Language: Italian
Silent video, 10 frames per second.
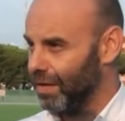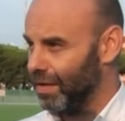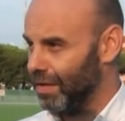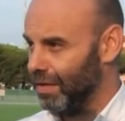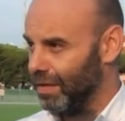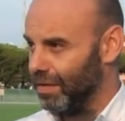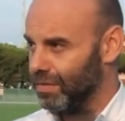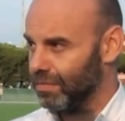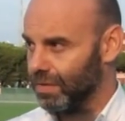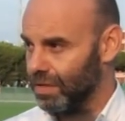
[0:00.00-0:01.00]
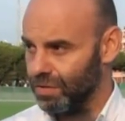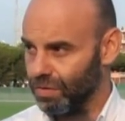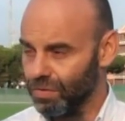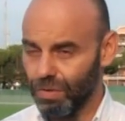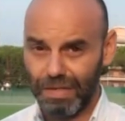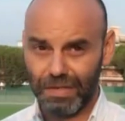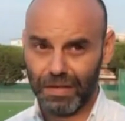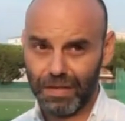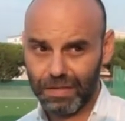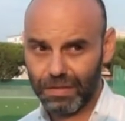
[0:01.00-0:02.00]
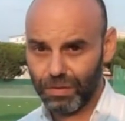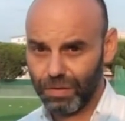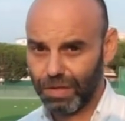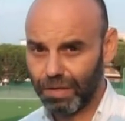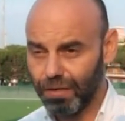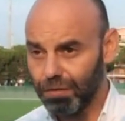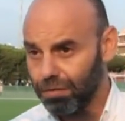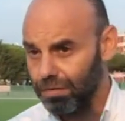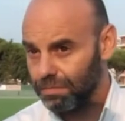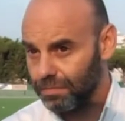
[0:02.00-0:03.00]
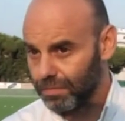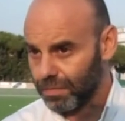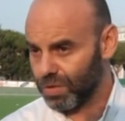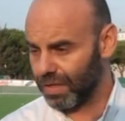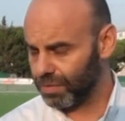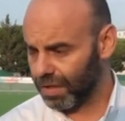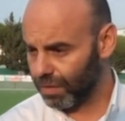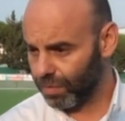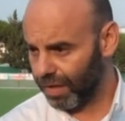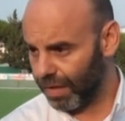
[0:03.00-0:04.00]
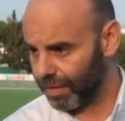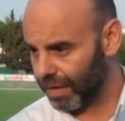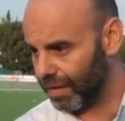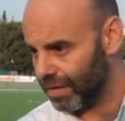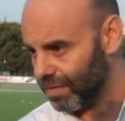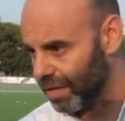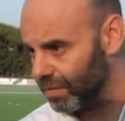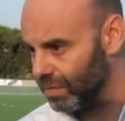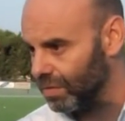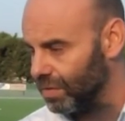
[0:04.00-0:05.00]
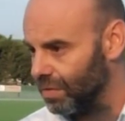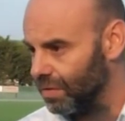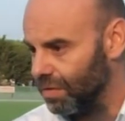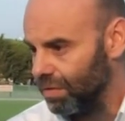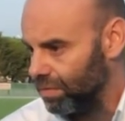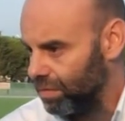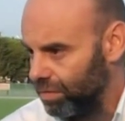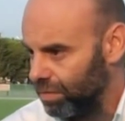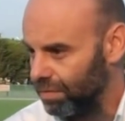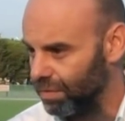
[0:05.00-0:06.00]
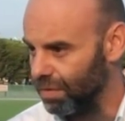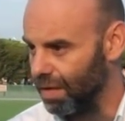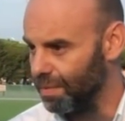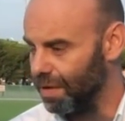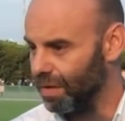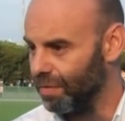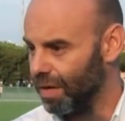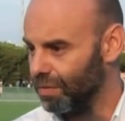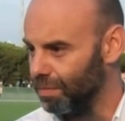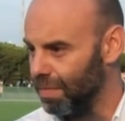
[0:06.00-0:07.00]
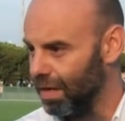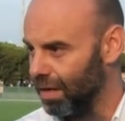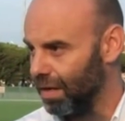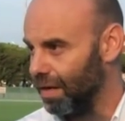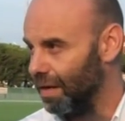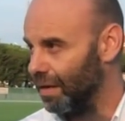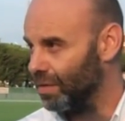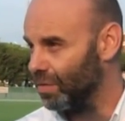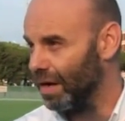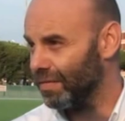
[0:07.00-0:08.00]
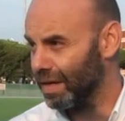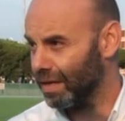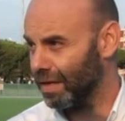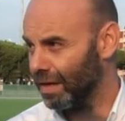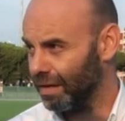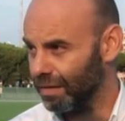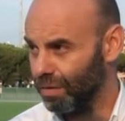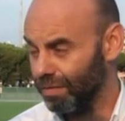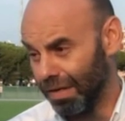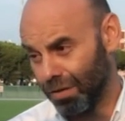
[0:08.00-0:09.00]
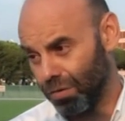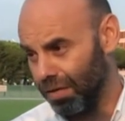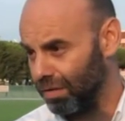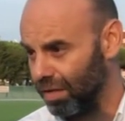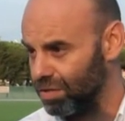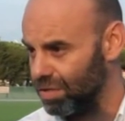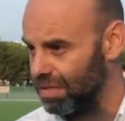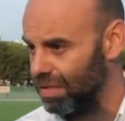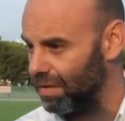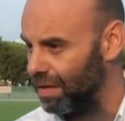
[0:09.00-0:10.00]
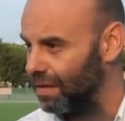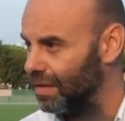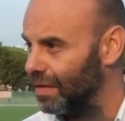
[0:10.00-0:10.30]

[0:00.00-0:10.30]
eh, che ci sono sulle assegnazioni, credo. Noi siamo tranquilli perché di fatto eh, dire, abbiamo lavorato bene con, la vecchia, con, il vecchio ente che gestiva